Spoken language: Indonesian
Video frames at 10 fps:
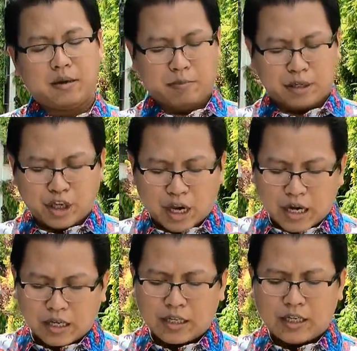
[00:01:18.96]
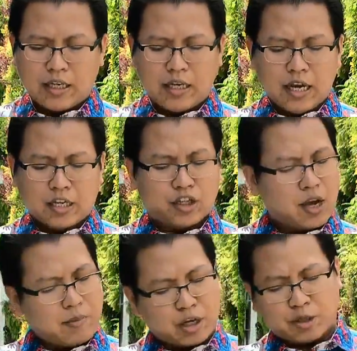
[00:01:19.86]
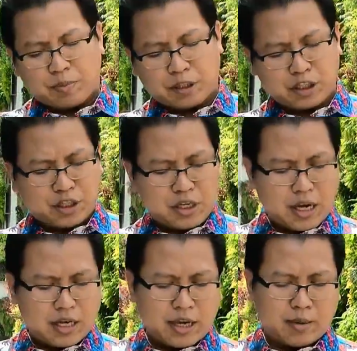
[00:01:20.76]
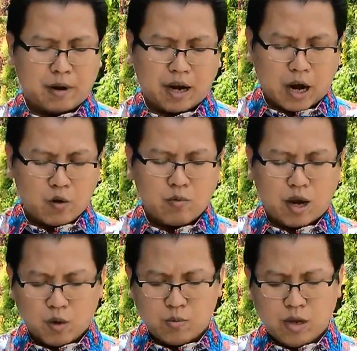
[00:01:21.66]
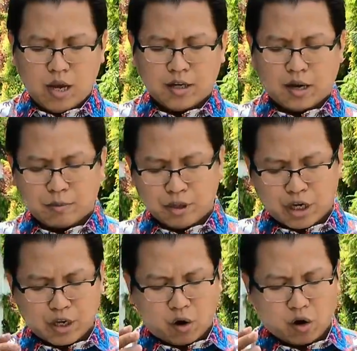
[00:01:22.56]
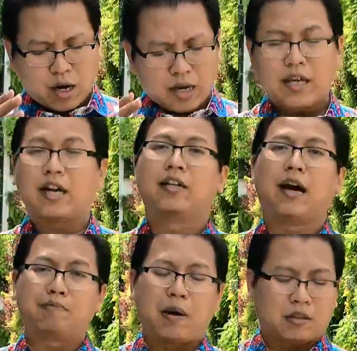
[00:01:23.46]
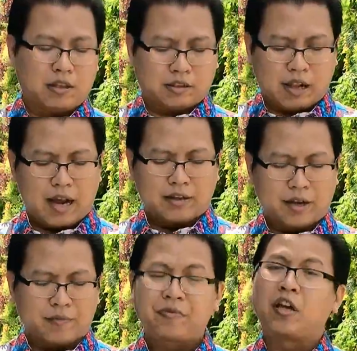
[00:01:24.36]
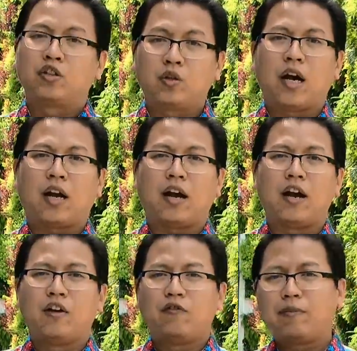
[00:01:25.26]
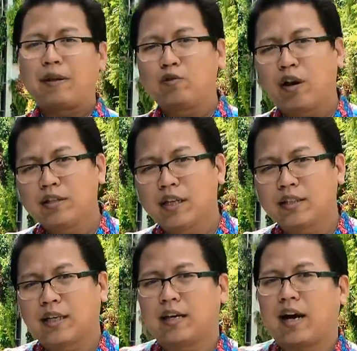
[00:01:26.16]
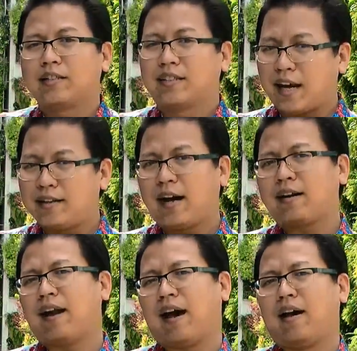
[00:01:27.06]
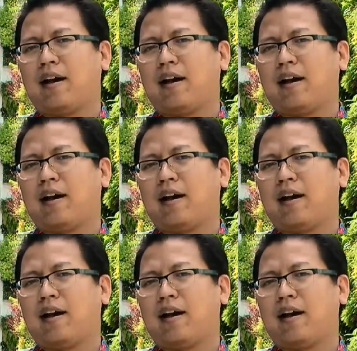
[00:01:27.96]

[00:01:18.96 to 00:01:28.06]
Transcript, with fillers: berjalan keliling sama seperti singa yang mengaum-ngaum dan mencari orang yang dapat ditelannya." Saudara, firman Tuhan jelas katakan, "Sadarlah."